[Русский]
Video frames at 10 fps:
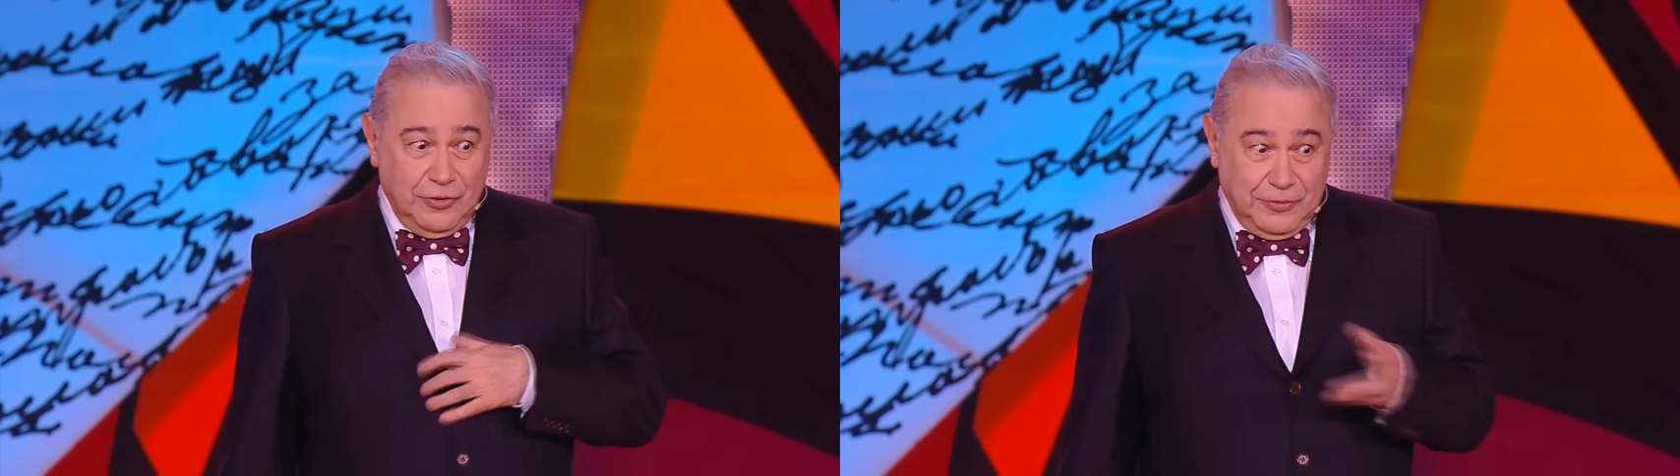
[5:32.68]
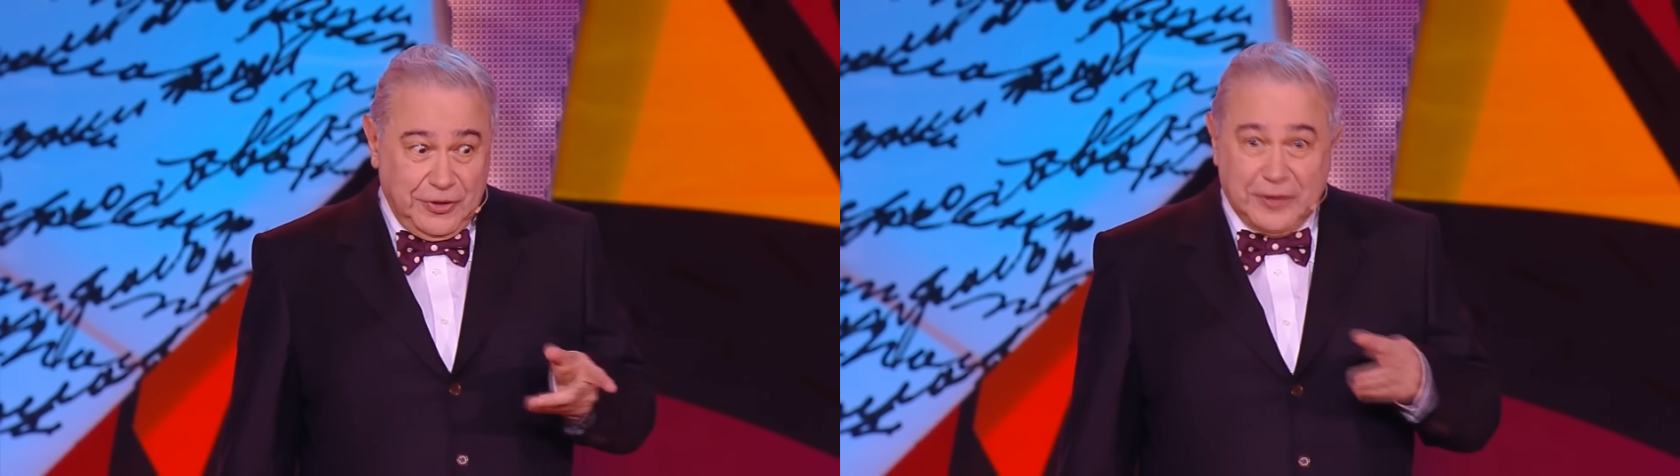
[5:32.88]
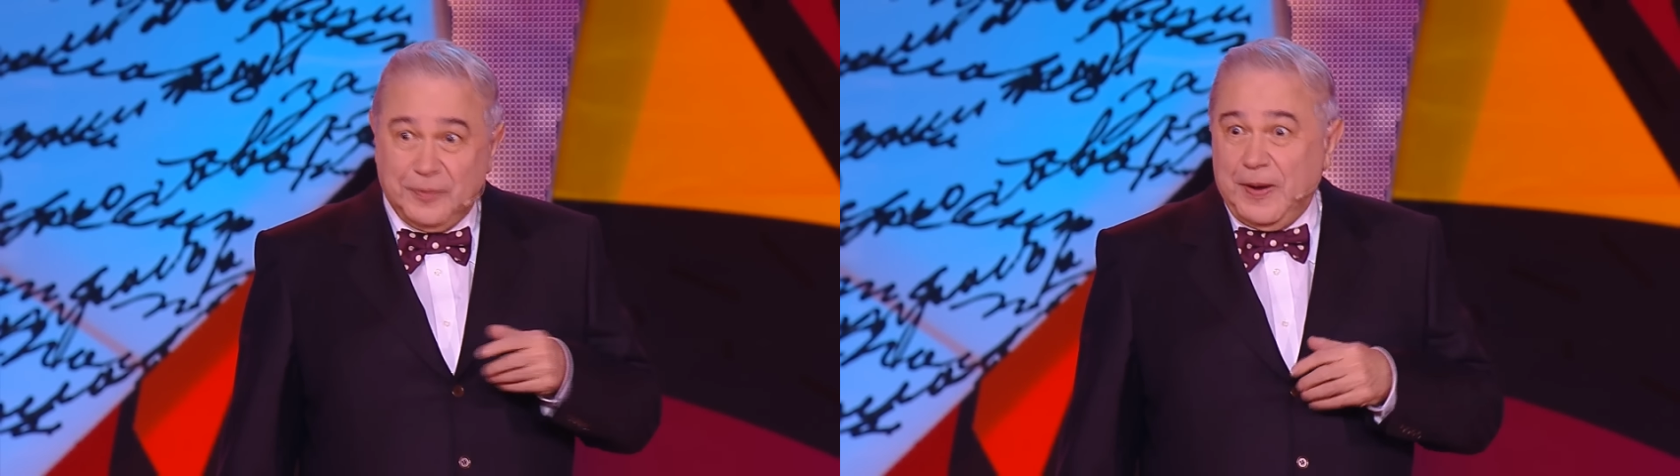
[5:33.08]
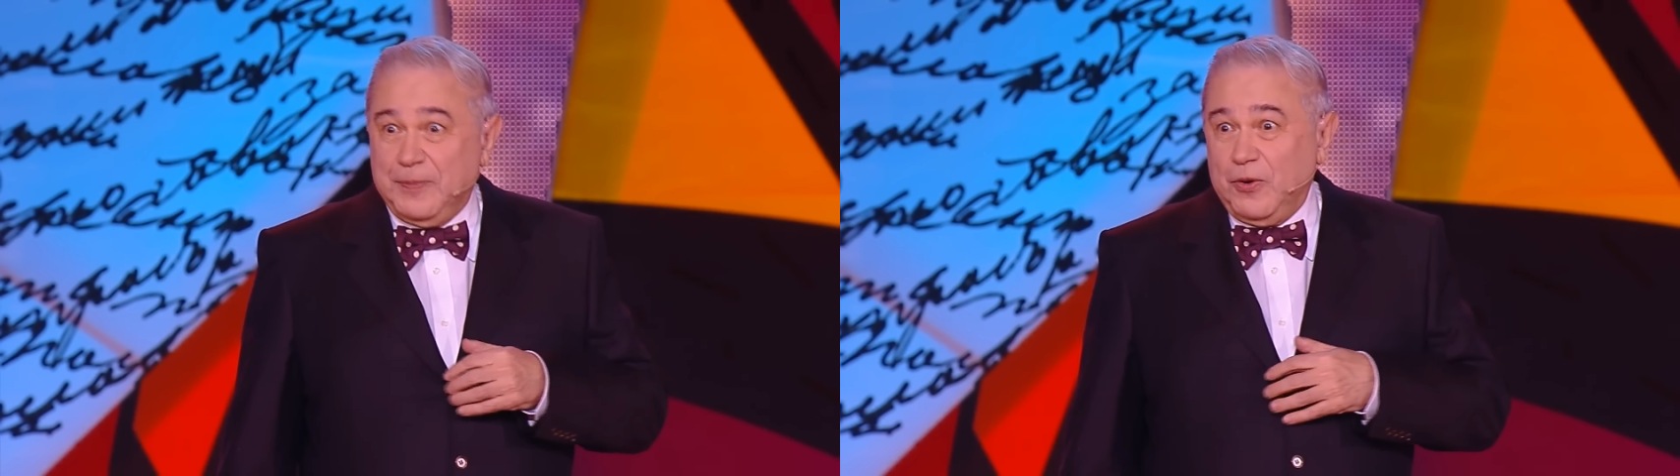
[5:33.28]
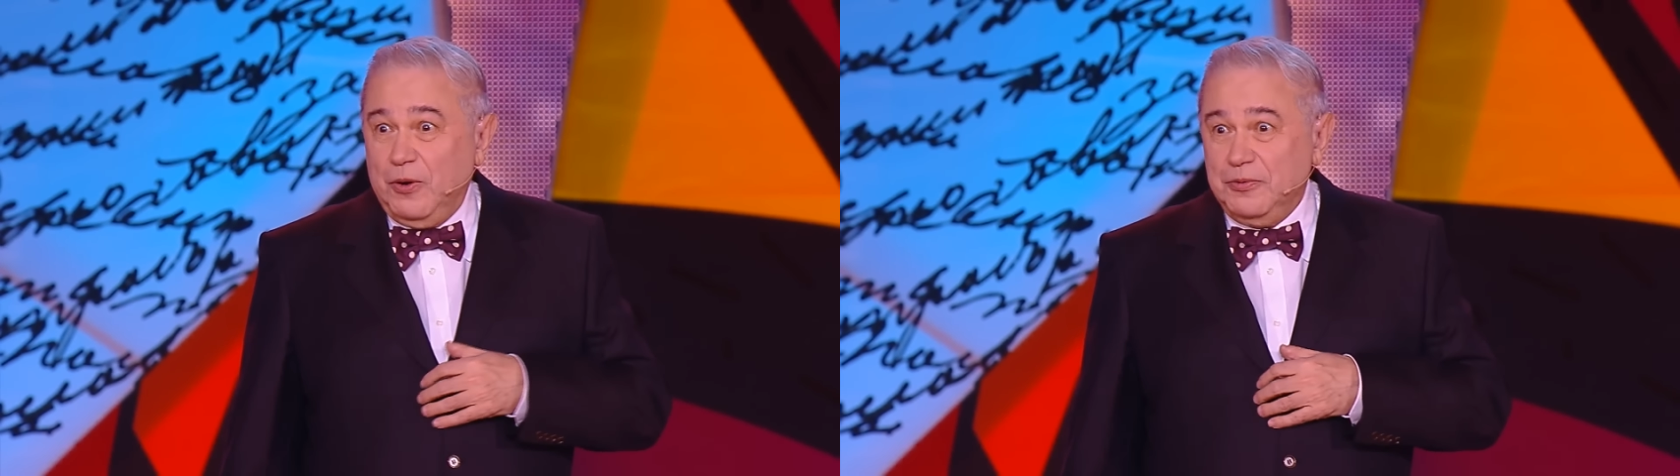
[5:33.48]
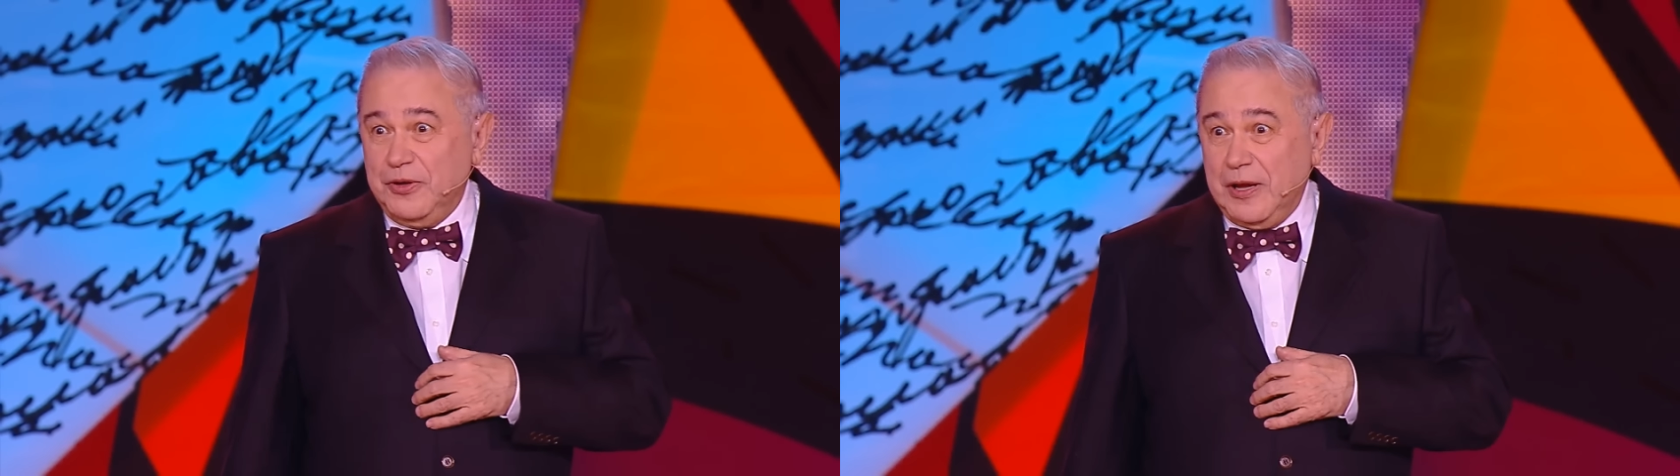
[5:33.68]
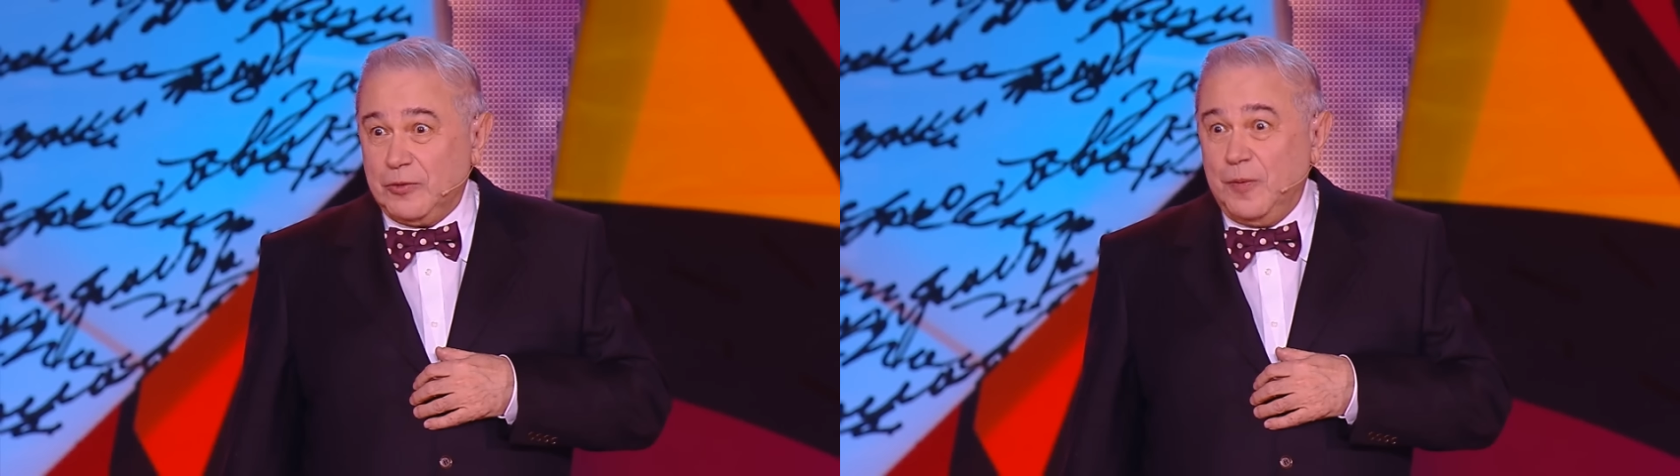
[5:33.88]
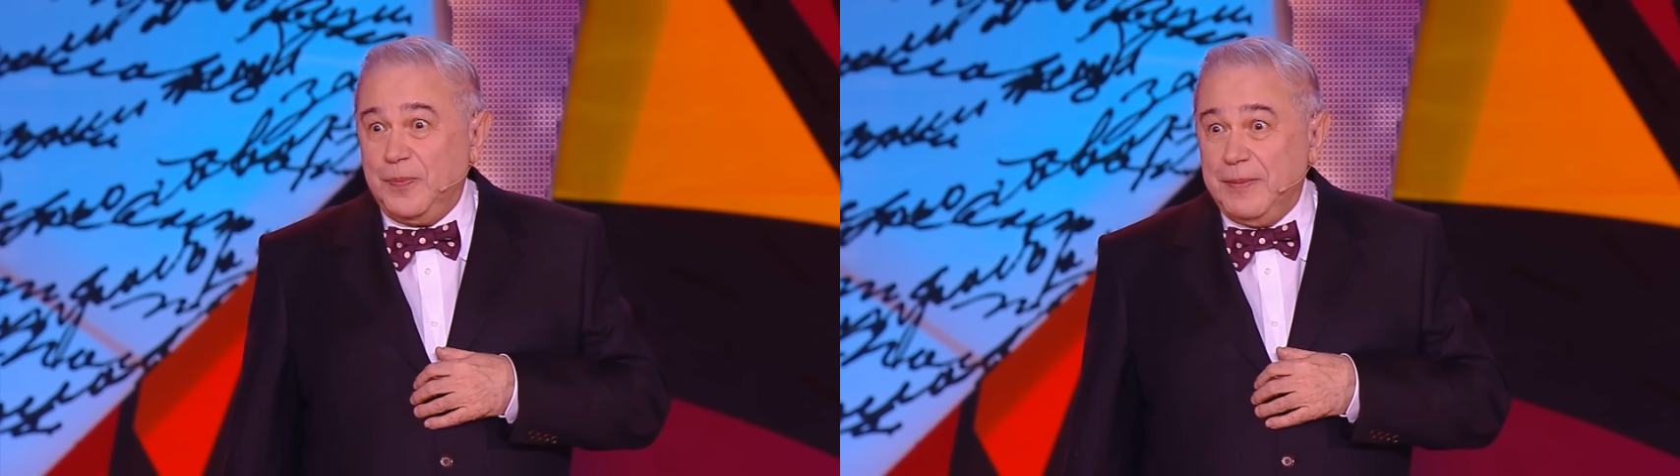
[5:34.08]
Думаю, надо попробовать, а
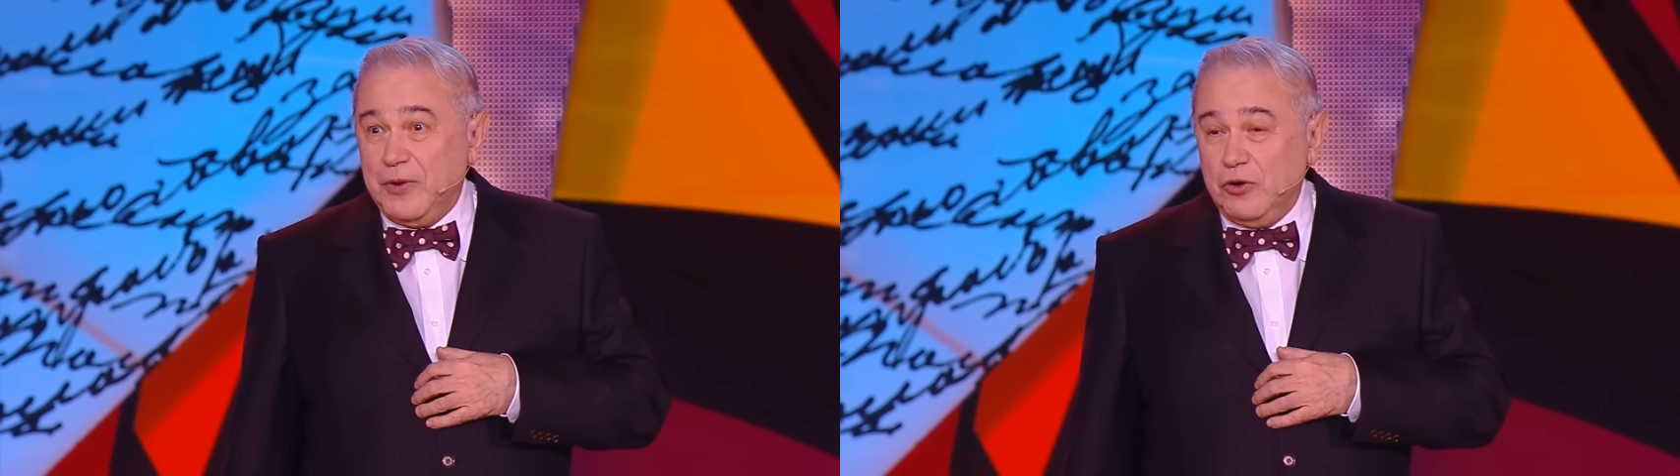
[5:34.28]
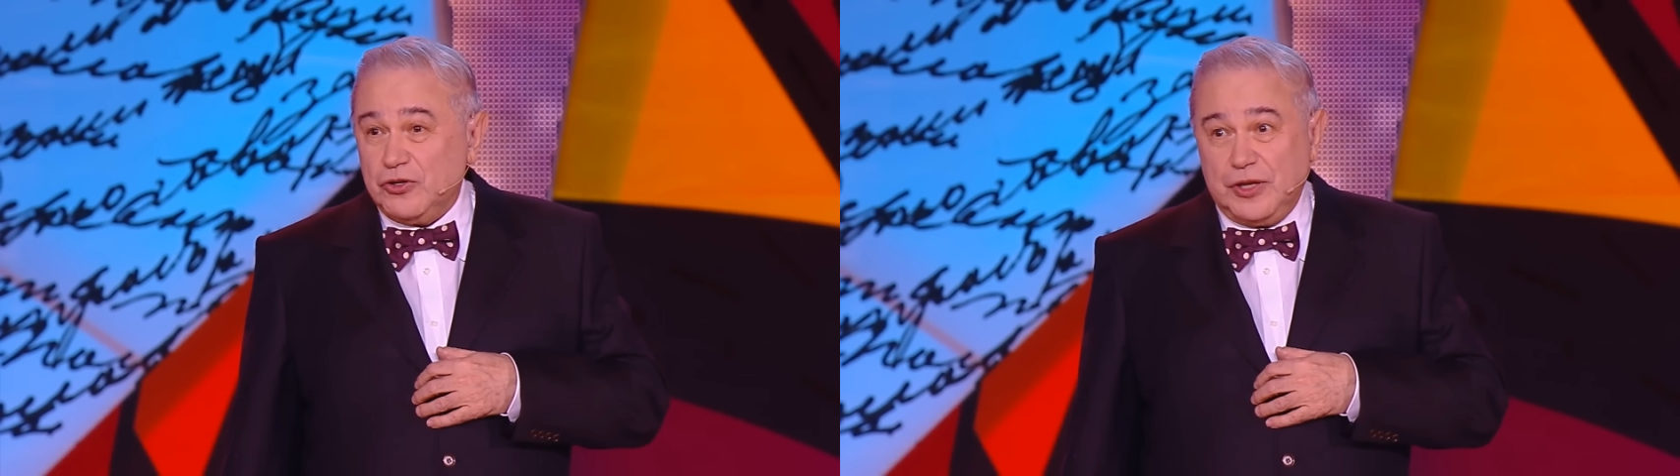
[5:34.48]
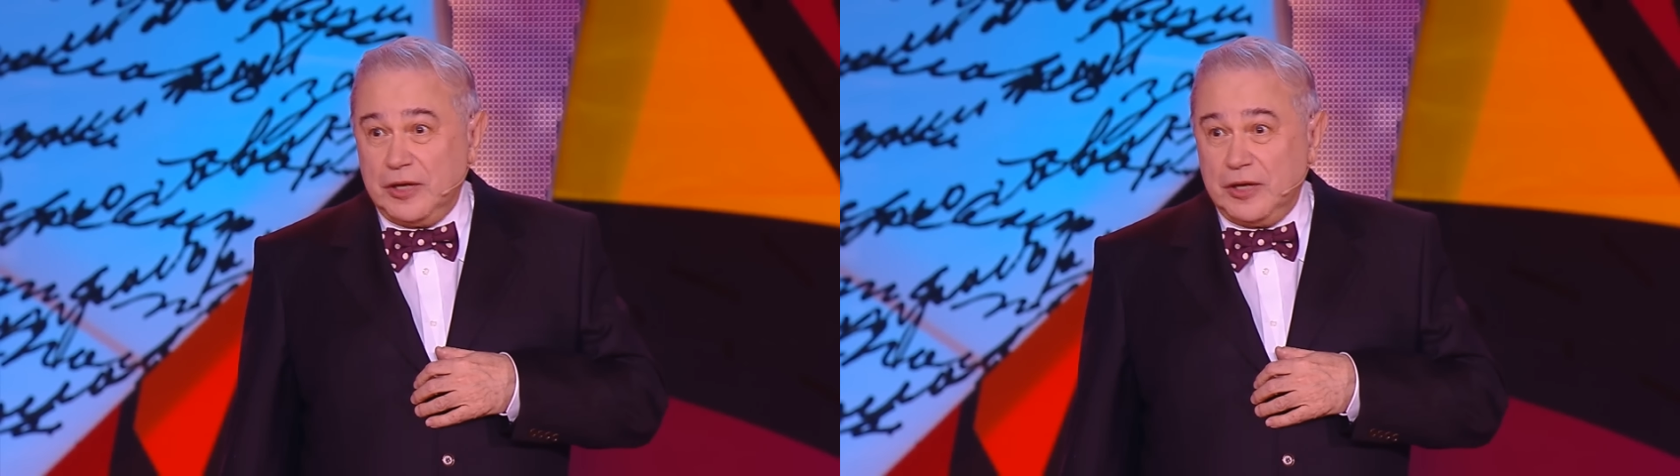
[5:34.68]
то помрешь,